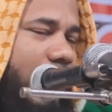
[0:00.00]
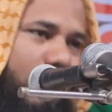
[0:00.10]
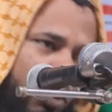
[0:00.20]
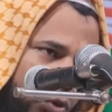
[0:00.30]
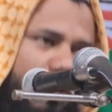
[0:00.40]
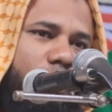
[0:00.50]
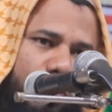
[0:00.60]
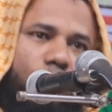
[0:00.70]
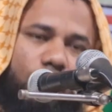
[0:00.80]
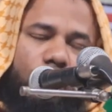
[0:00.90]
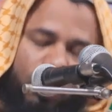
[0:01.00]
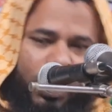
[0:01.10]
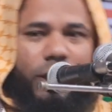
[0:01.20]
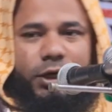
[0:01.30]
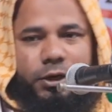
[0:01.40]
এইগুলো একটু লক্ষ্য
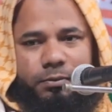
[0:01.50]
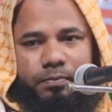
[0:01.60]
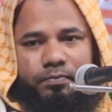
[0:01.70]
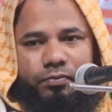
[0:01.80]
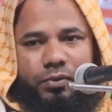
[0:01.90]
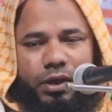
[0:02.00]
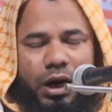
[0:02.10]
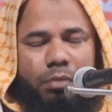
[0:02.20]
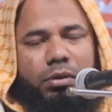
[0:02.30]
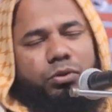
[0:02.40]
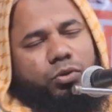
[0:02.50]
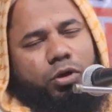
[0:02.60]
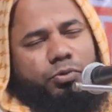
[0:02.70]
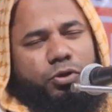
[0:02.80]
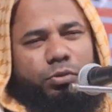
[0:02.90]
করা লাগে আমরা তো
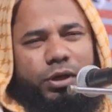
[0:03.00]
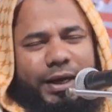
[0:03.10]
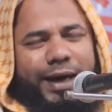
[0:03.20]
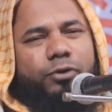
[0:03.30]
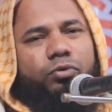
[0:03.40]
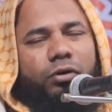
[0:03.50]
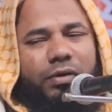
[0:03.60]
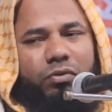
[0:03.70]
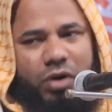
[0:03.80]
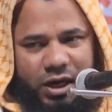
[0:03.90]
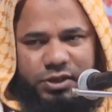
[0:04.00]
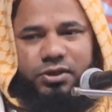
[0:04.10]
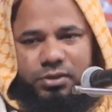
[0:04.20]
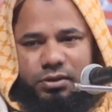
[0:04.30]
সব সময় একতরফা ওয়াজ